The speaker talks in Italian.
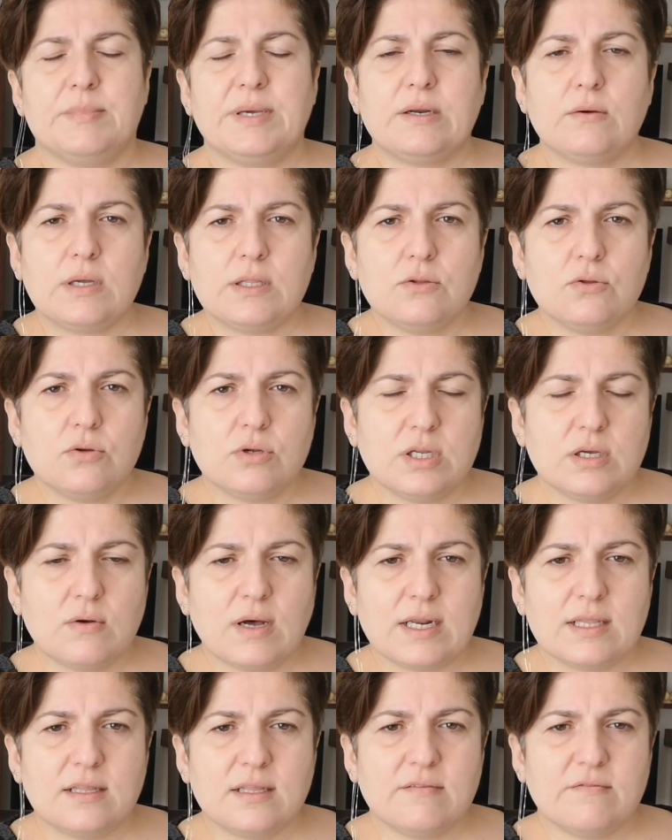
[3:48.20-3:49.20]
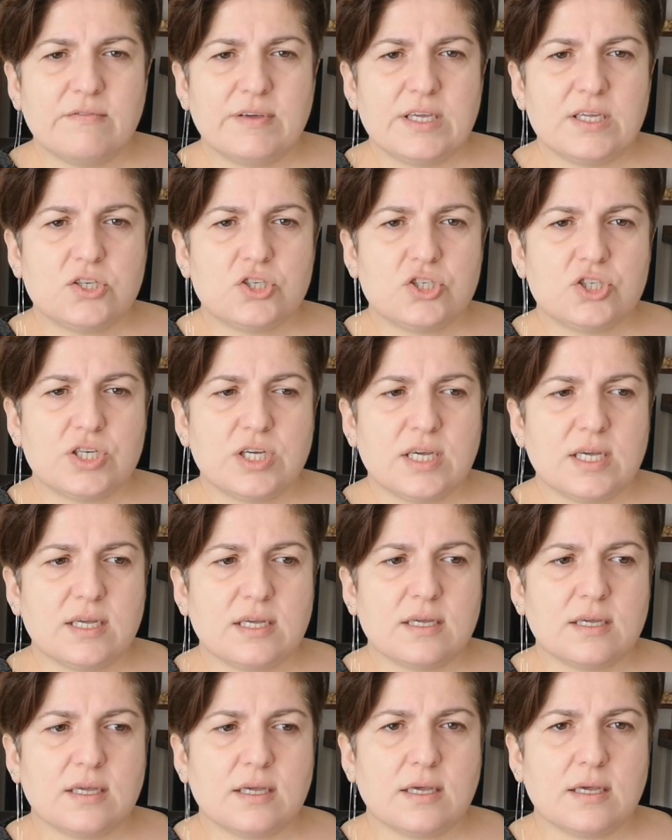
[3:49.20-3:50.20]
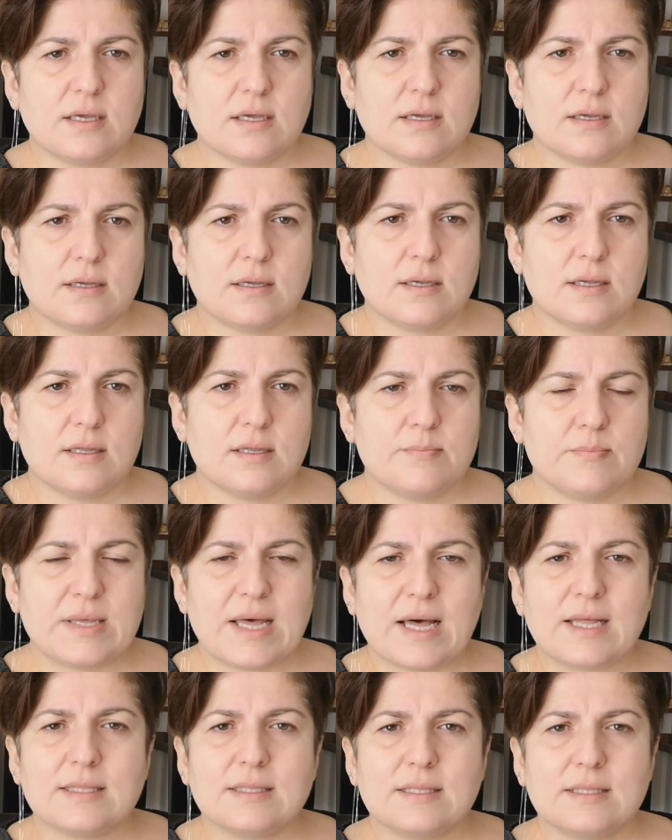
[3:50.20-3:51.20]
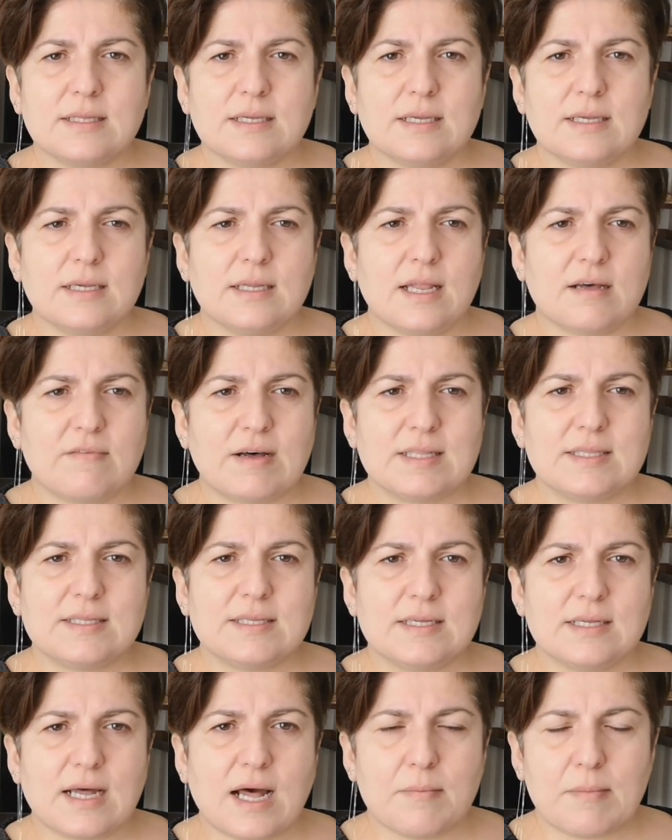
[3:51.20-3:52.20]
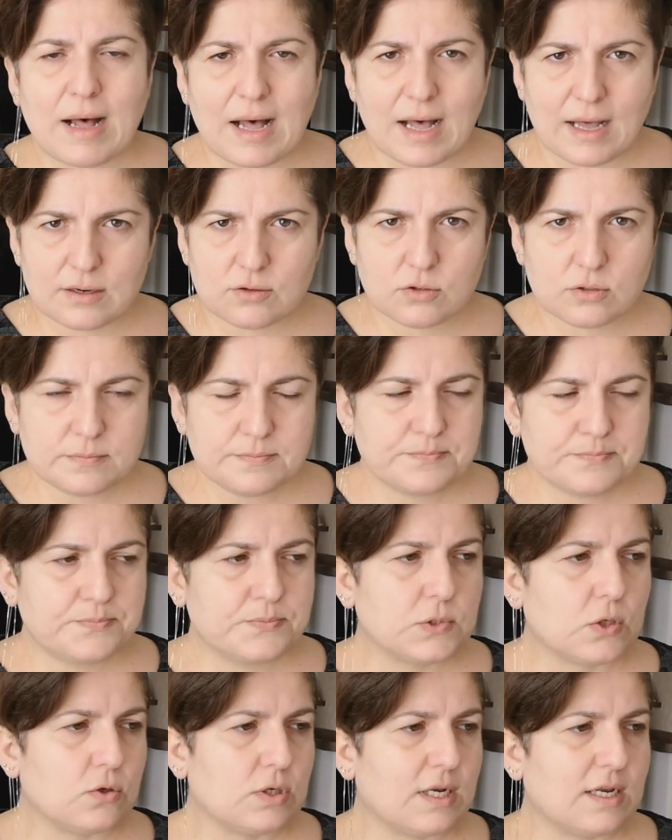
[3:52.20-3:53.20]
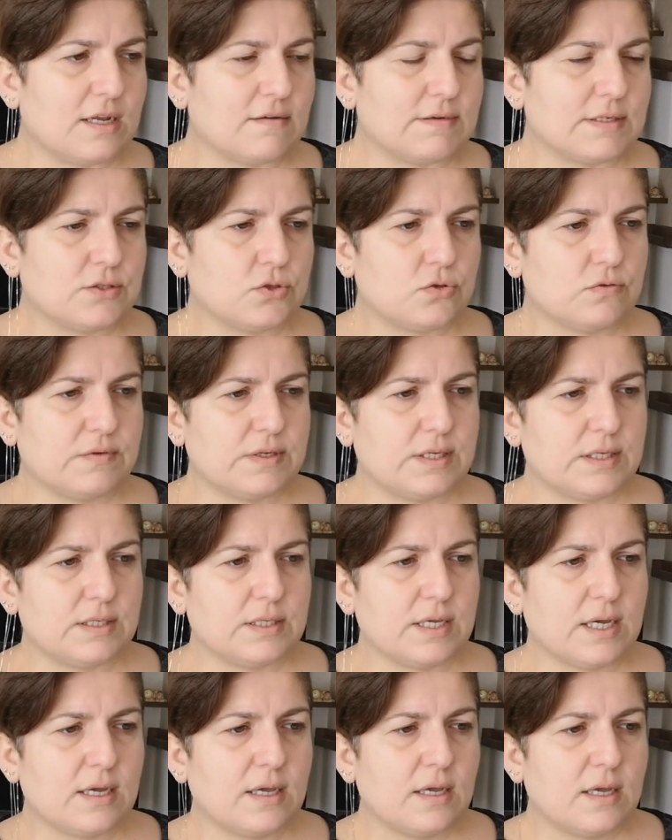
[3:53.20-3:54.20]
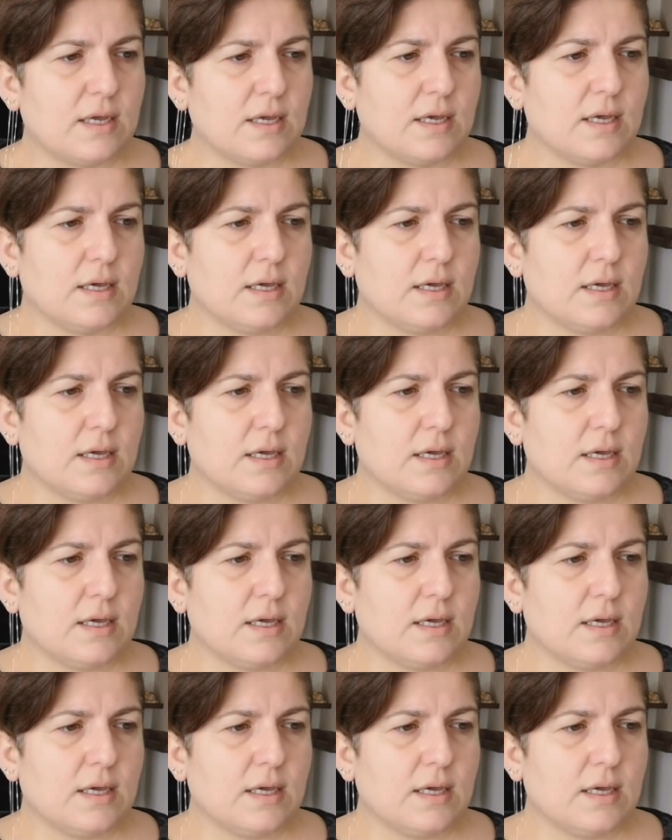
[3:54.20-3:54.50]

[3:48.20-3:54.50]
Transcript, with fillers: Per quanto riguarda invece eh, i piatti lavati a mano, non in lavastoviglie,